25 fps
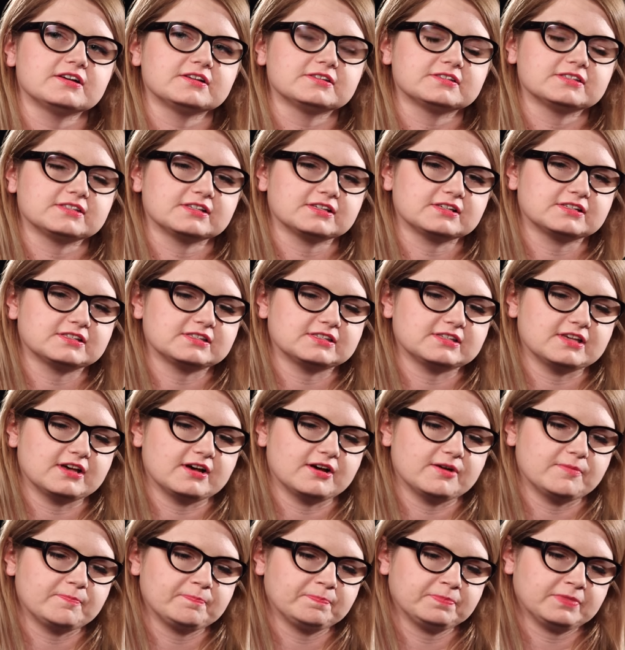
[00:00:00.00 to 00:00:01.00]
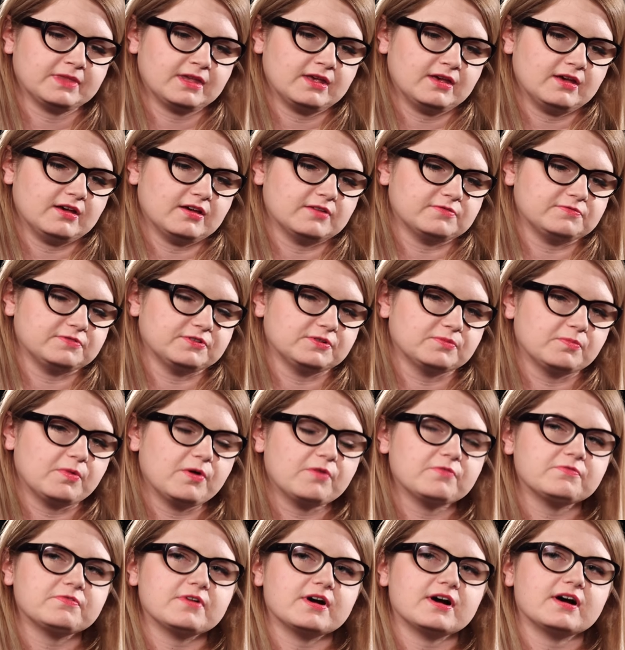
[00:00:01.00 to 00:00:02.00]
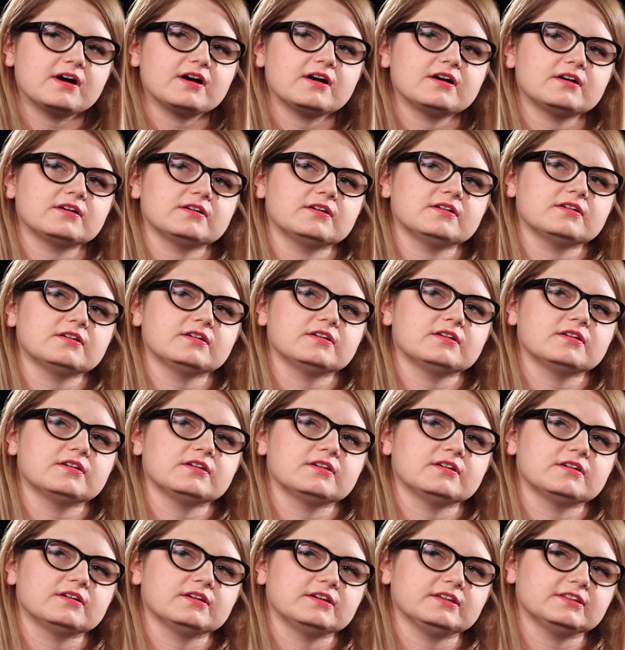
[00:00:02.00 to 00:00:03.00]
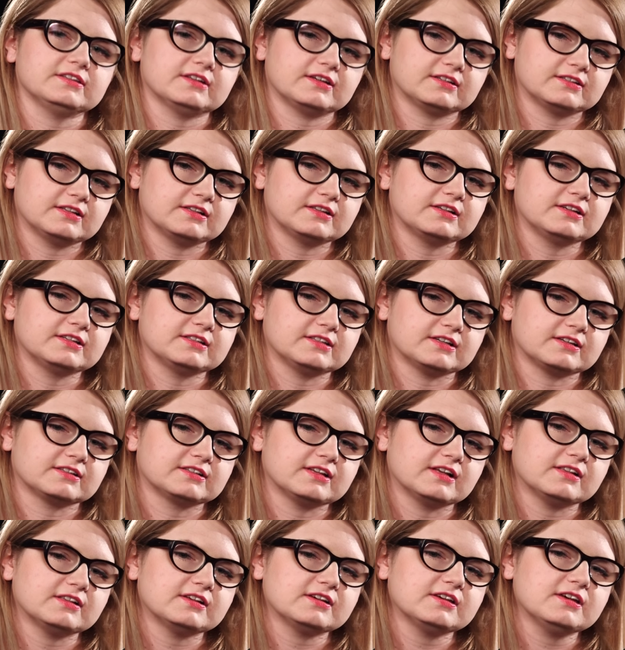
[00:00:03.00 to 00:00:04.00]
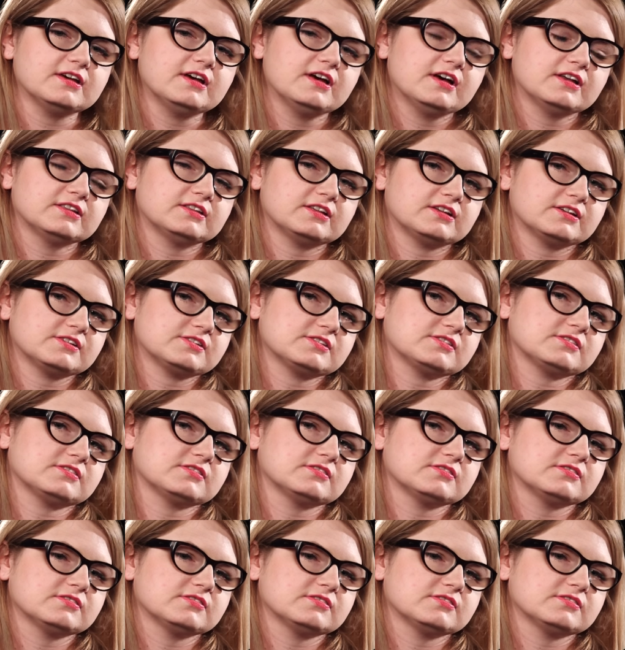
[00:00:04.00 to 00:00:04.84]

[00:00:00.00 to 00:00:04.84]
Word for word: e, sekcja filmowa e, i tak dalej, i tak dalej. Teraz